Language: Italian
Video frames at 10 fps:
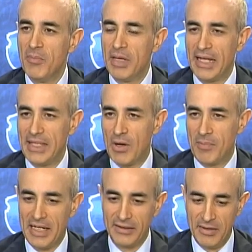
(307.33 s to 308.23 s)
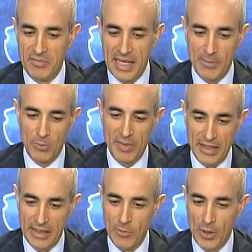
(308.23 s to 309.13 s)
perché da una parte abbiamo
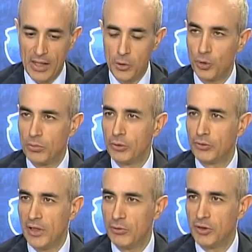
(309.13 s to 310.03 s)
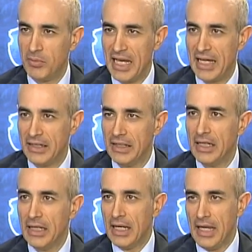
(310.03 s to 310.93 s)
Bergamo che è cresciuto molto negli ultimi anni
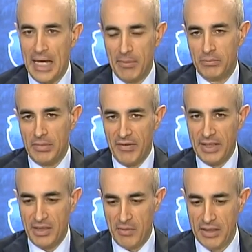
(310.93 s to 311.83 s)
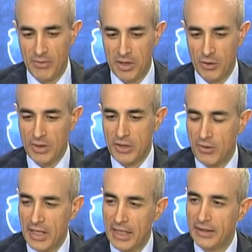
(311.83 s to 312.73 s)
e ha evidentemente una
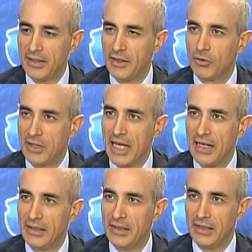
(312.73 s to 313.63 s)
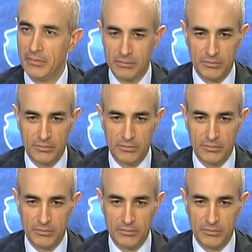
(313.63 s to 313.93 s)
situazione anche territoriale di